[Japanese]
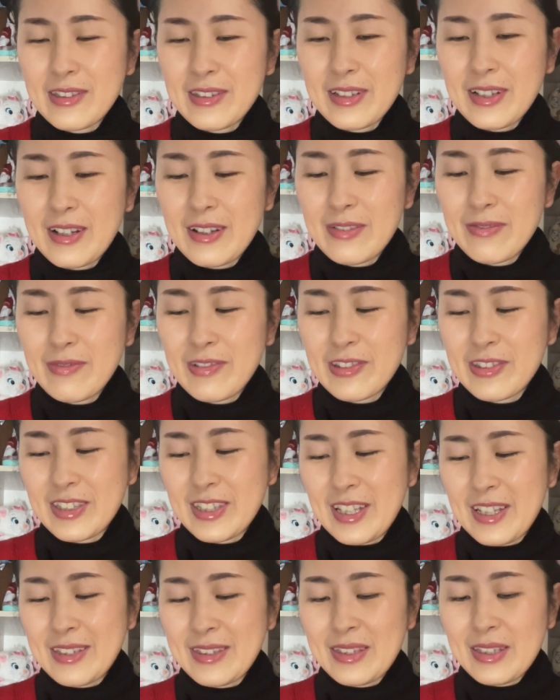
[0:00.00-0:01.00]
使うもん
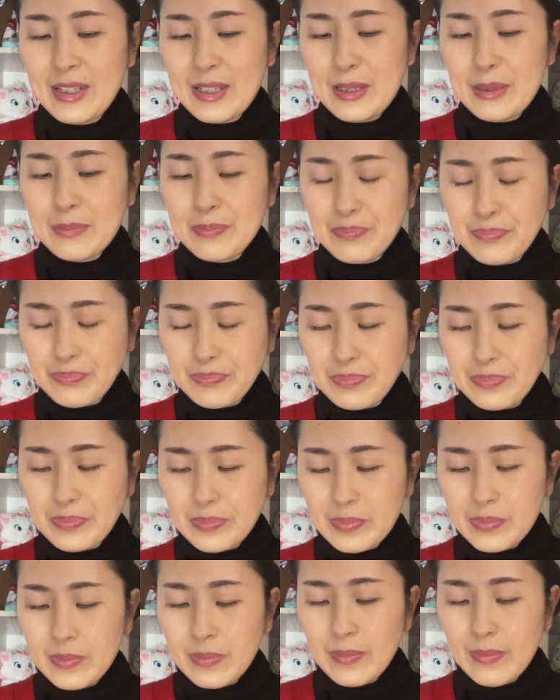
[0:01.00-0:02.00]
なんで、
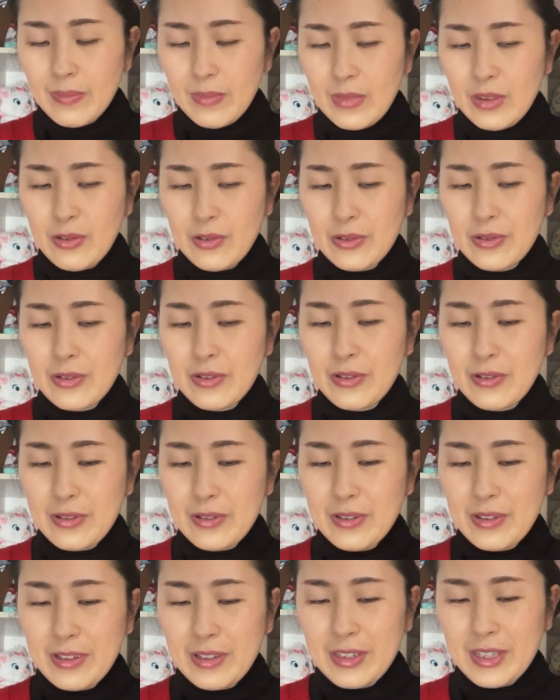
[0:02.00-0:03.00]
その、
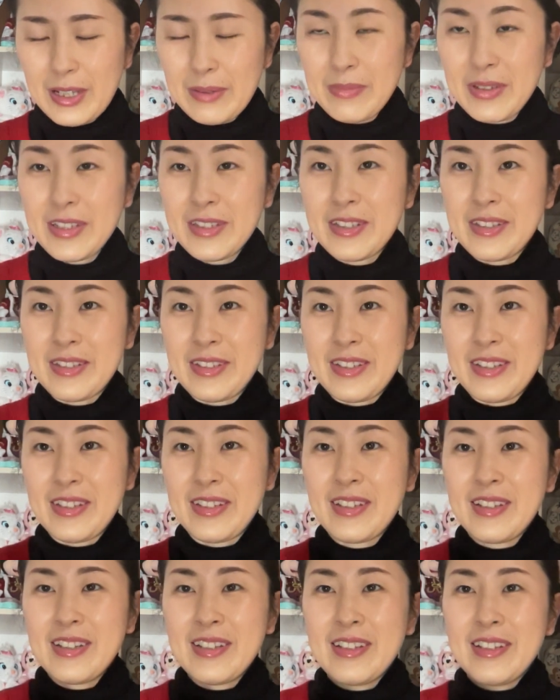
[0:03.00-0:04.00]
試しに、
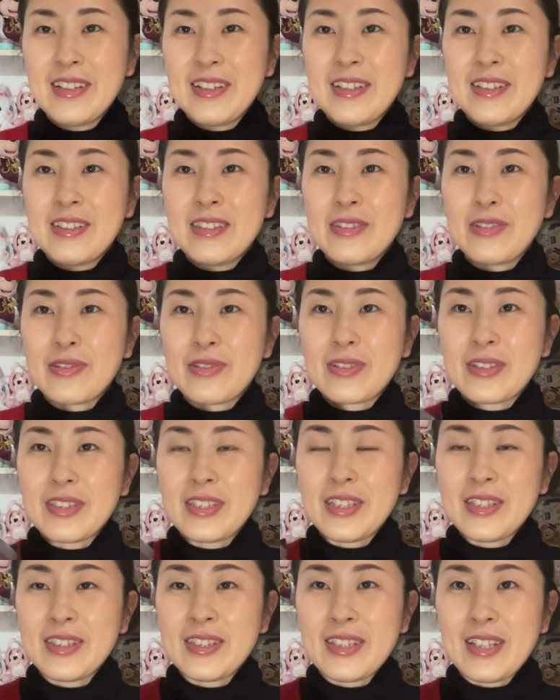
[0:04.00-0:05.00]
ちょっと
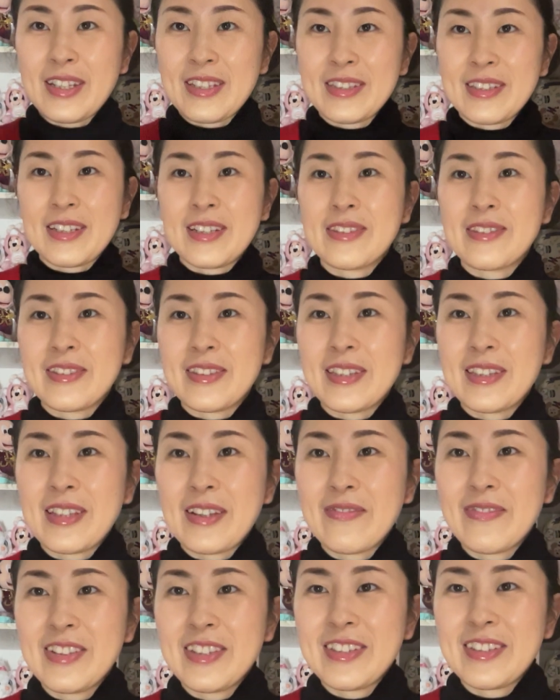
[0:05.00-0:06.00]
小さいサイズで
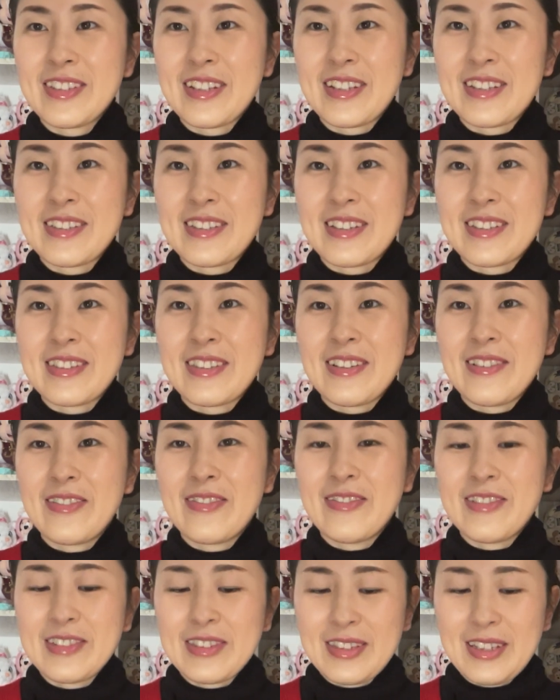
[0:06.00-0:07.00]
試したいなって
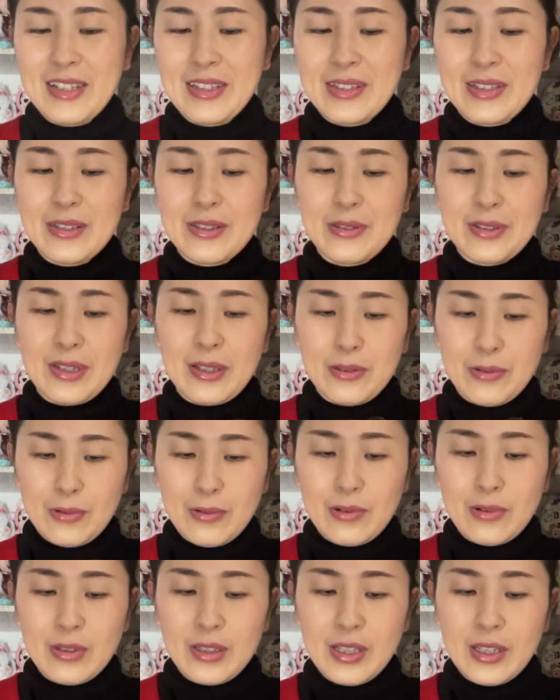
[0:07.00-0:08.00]
思ったんですけ
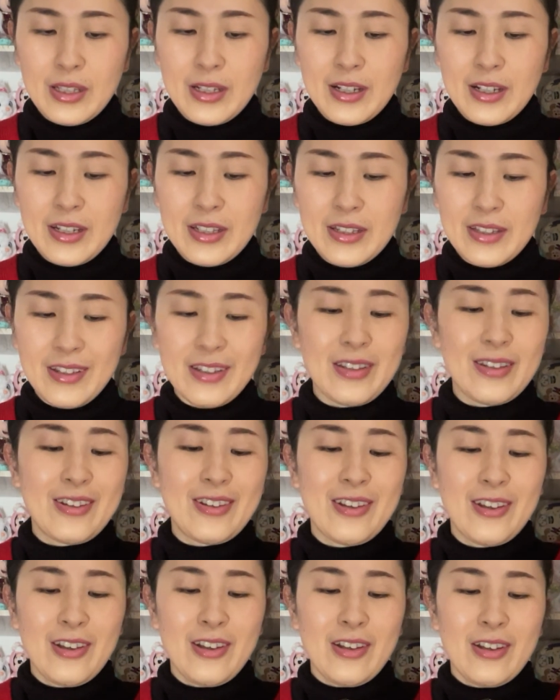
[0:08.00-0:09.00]
ど、意外に
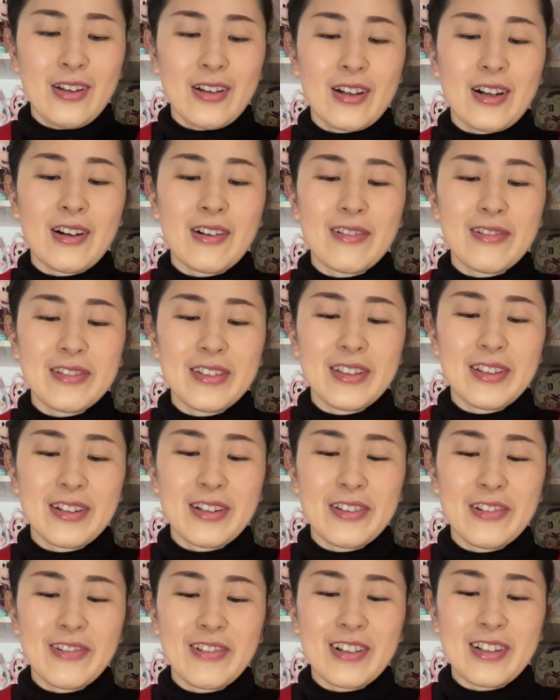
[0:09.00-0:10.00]
香りが
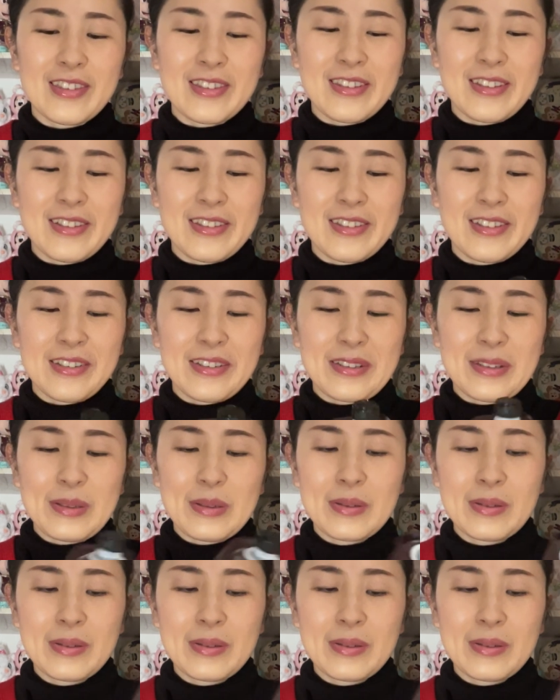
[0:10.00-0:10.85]
良かったです。